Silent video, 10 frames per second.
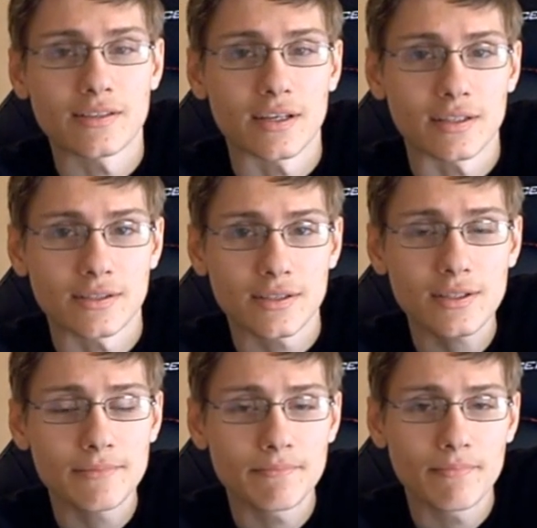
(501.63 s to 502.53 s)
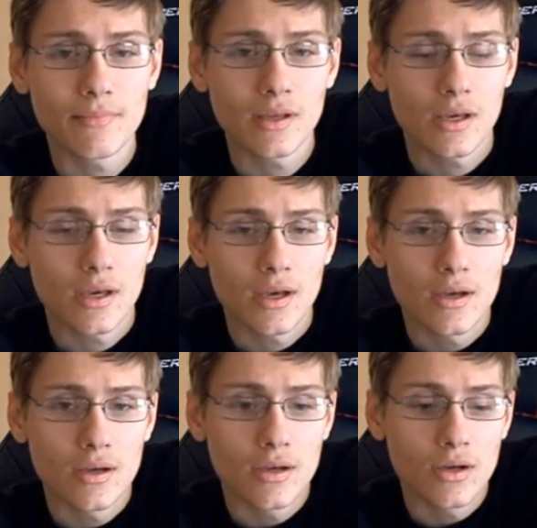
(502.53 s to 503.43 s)
360
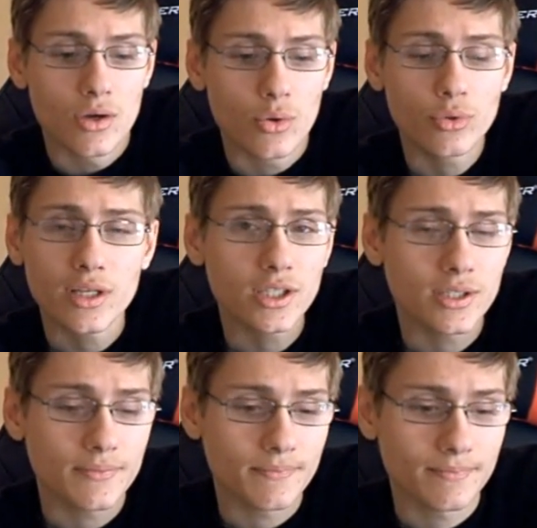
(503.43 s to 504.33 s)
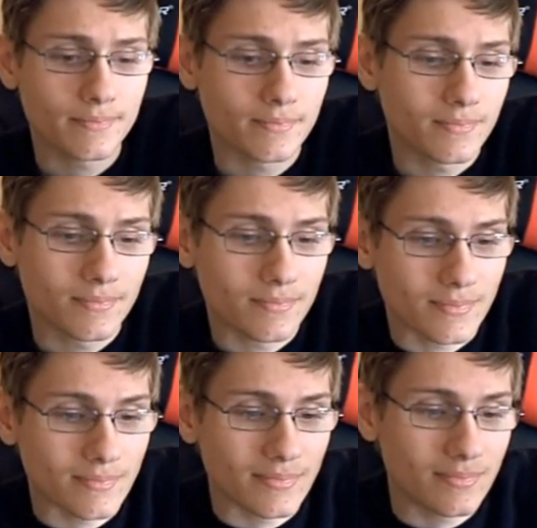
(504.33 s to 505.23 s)
oder es
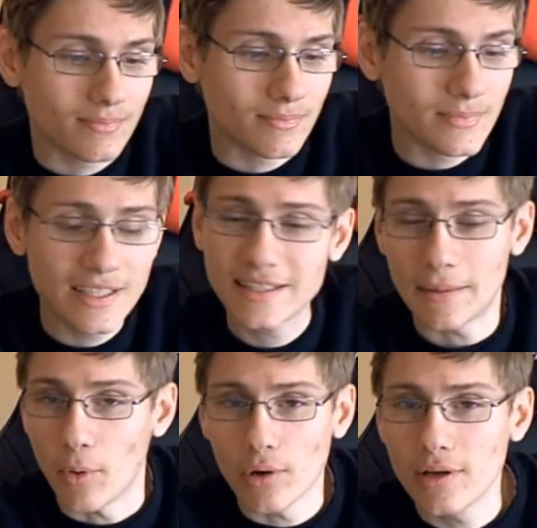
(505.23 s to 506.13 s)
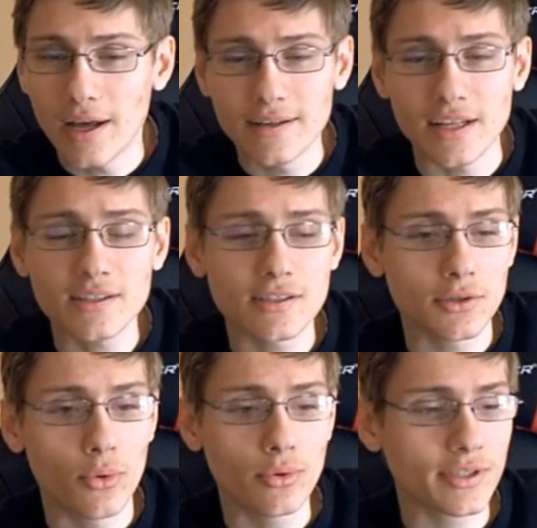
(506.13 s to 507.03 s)
liegt am
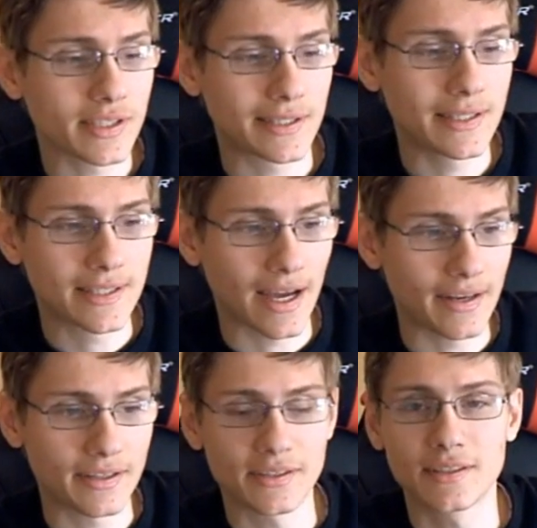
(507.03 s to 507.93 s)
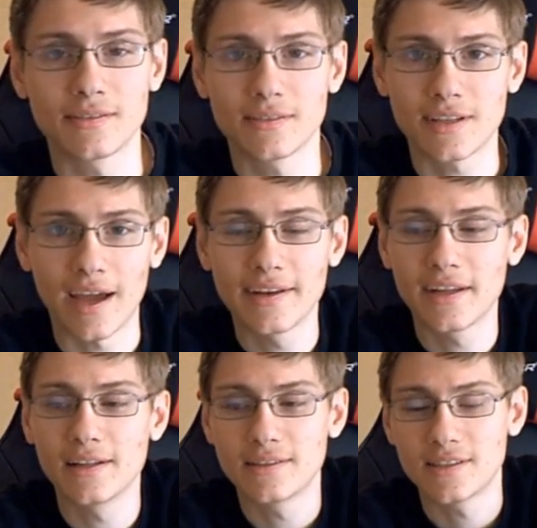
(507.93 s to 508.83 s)
Online-Netzcode, es liegt daran, dass ich kein
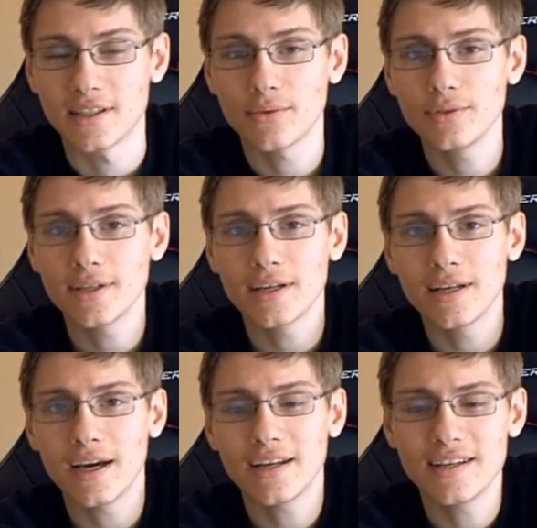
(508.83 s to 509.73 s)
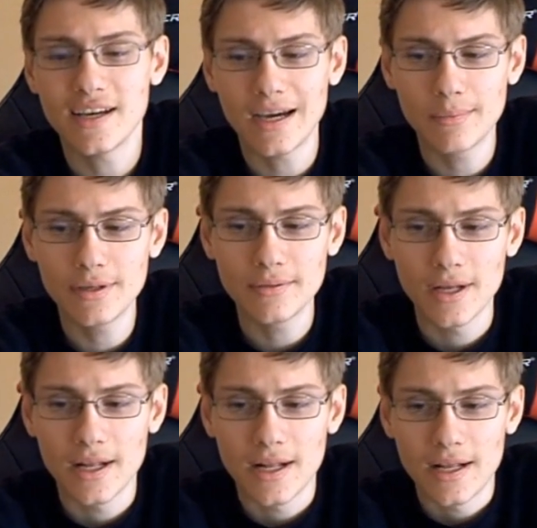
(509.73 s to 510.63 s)
DLC runtergeladen habe.